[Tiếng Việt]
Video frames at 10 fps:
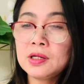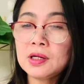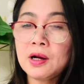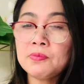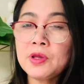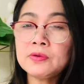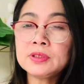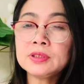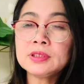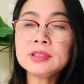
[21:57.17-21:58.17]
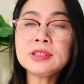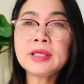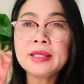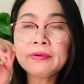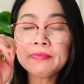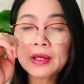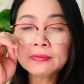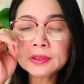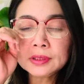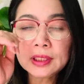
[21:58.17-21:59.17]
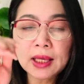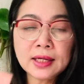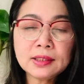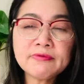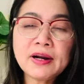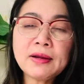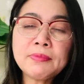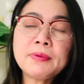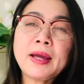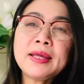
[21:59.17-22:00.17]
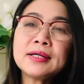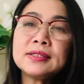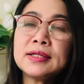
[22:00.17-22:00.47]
không vô được nó cứ chạy vòng vòng Hương chán vẫn là 17.000 người